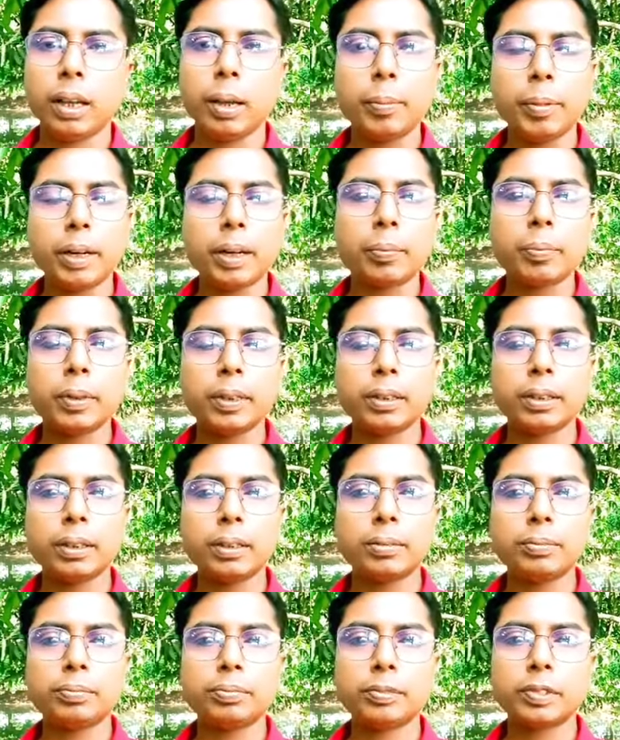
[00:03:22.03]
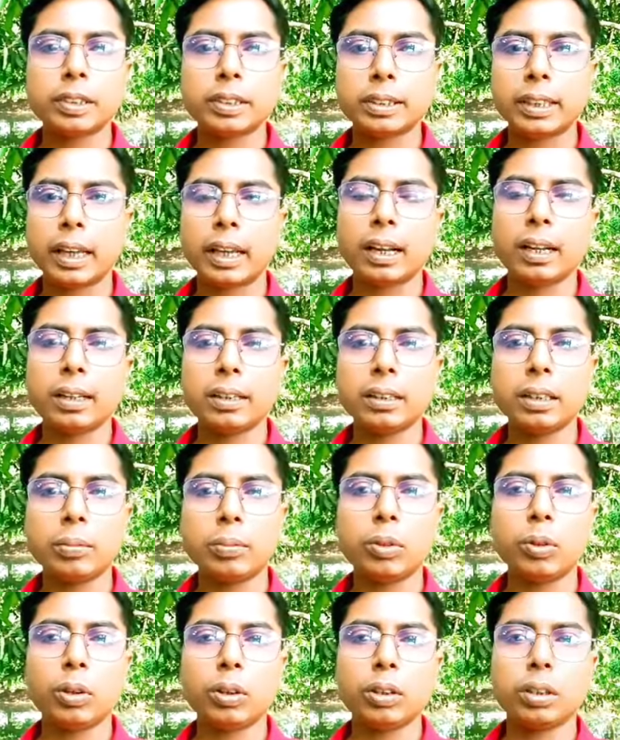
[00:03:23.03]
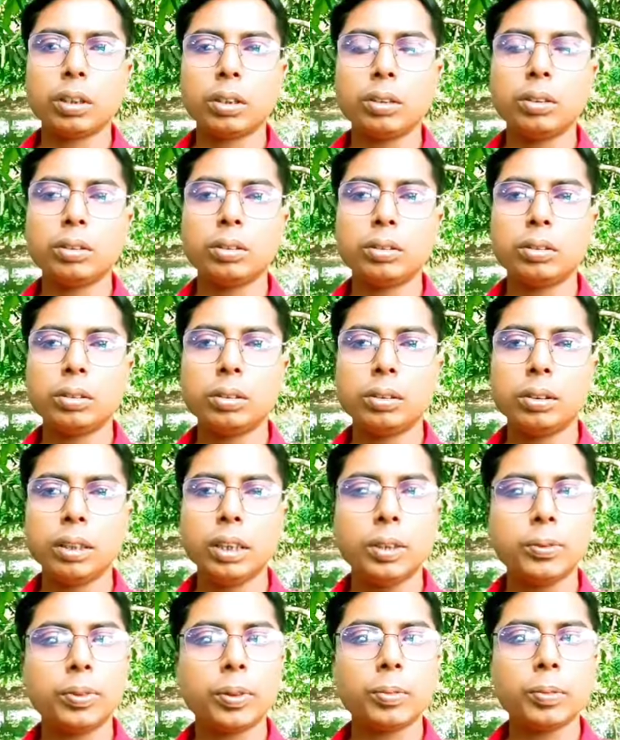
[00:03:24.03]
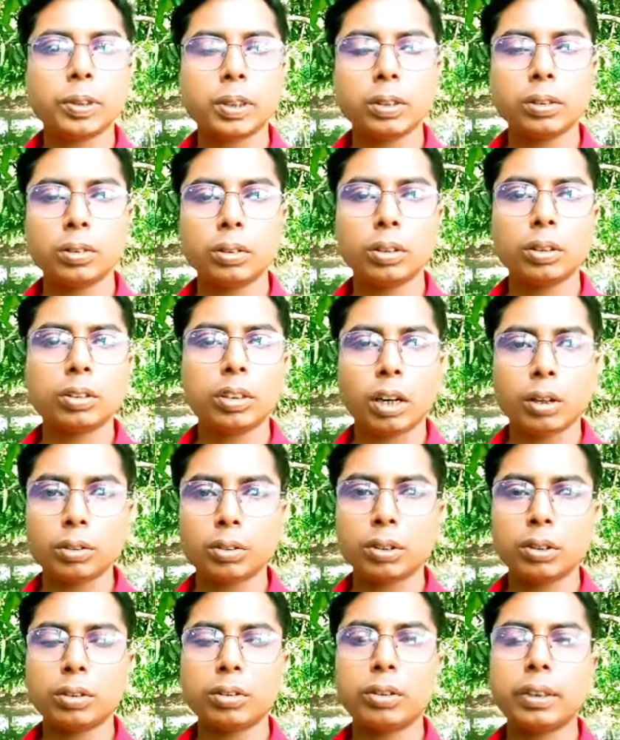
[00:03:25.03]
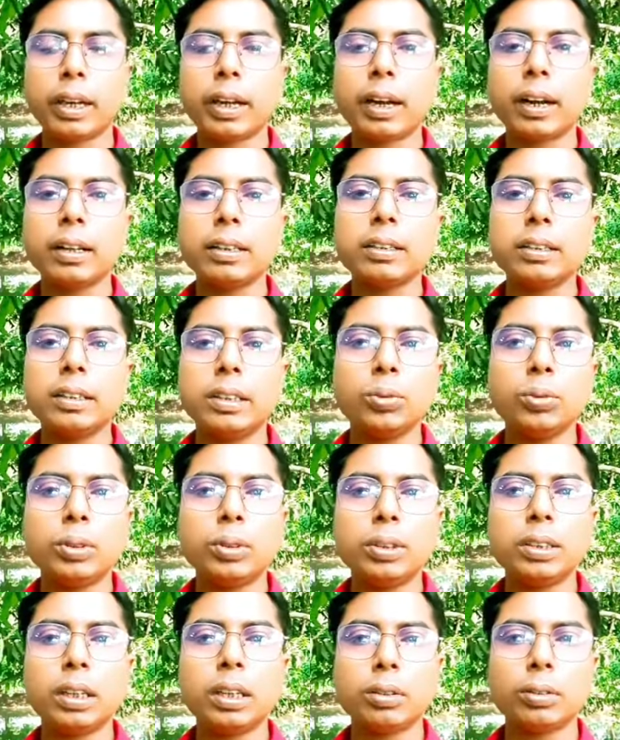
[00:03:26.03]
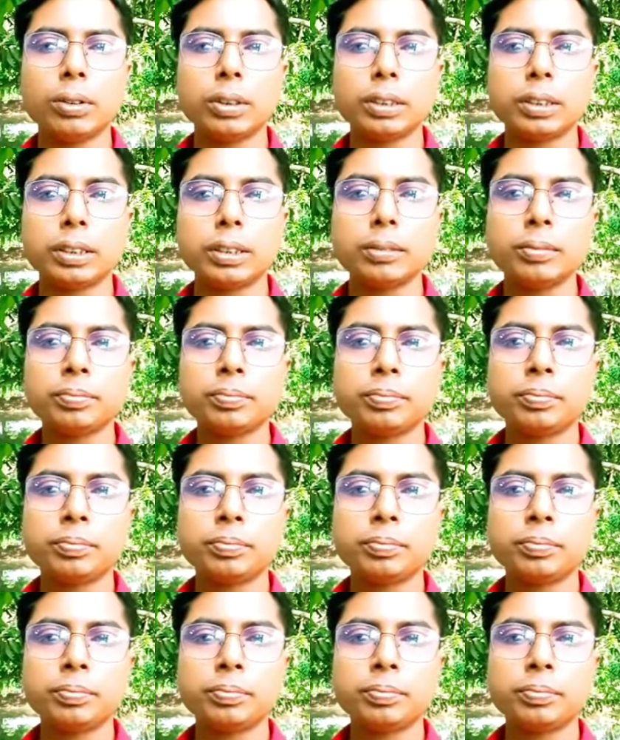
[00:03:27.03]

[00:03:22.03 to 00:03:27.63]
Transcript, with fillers: এবার আপনাদের স্যালারি এবং অন্যান্য ইনফরমেশনগুলো একটু আলোচনা করি এখানে যে ডিউটিটা রয়েছে